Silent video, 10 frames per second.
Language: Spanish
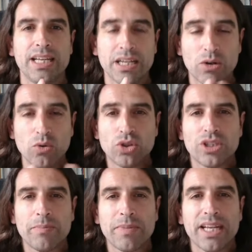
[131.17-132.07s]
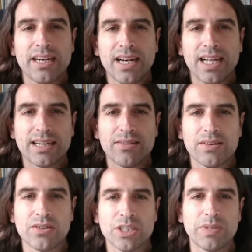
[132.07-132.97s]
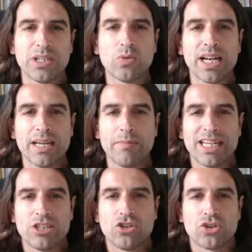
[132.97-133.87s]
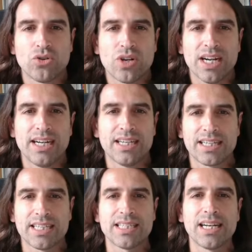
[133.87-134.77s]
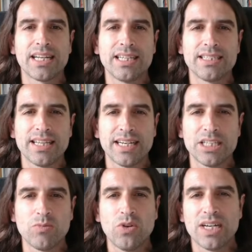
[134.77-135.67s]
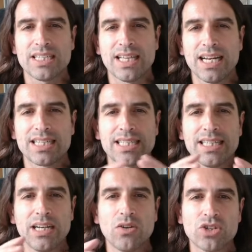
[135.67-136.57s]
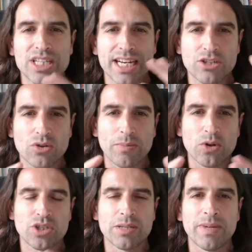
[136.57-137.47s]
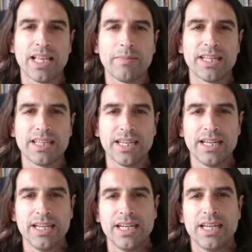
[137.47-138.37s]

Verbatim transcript: Incluso también la tradición espiritual que más nos toca, que es el cristianismo, hasta el siglo VI aproximadamente,